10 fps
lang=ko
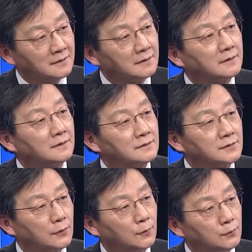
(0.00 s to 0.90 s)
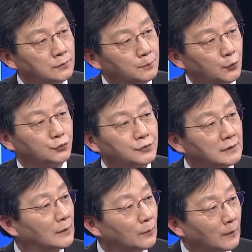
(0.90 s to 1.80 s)
그런 새로운 보수의
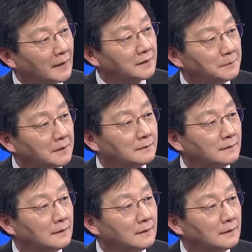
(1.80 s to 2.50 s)
길로 가려면